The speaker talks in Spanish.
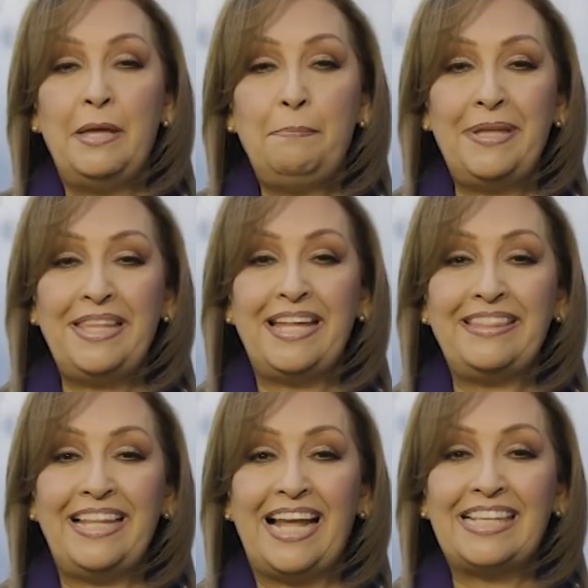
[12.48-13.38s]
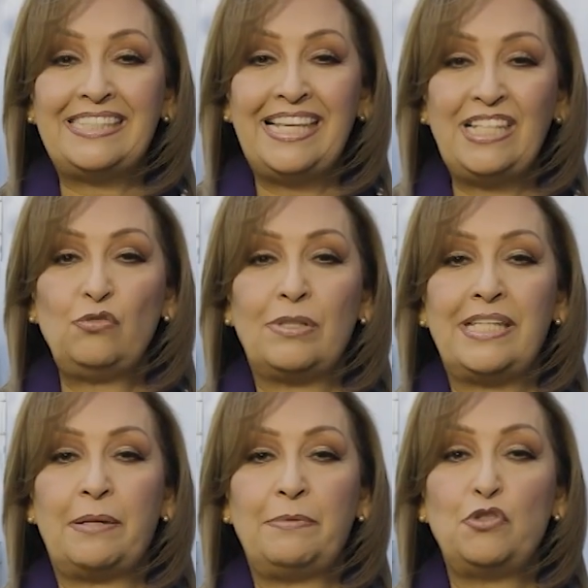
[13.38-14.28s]
mediante el acceso a
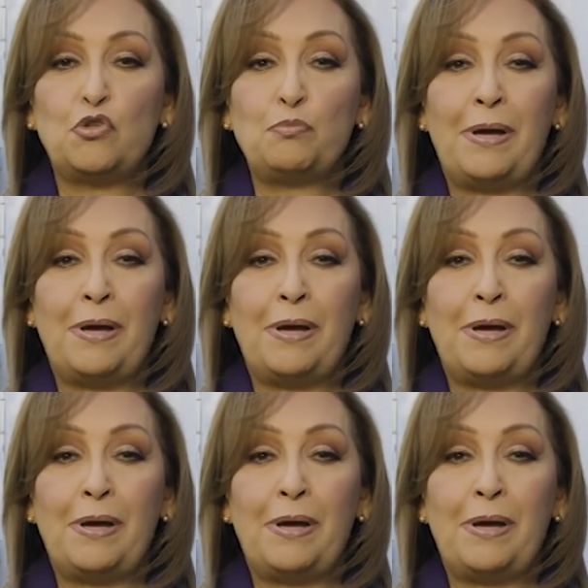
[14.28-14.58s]
servicios